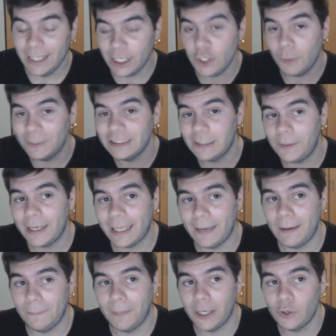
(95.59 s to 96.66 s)
Y yo pensaba
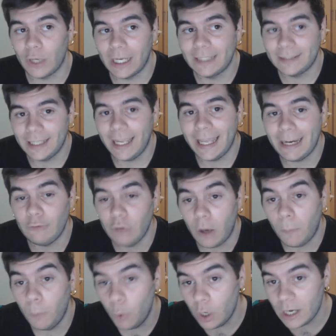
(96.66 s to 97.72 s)
que Mario Kart era una
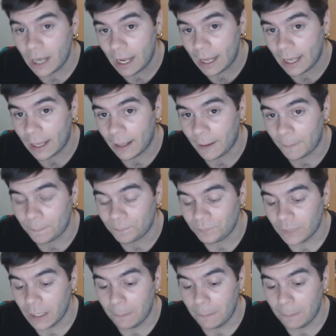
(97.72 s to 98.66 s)
buena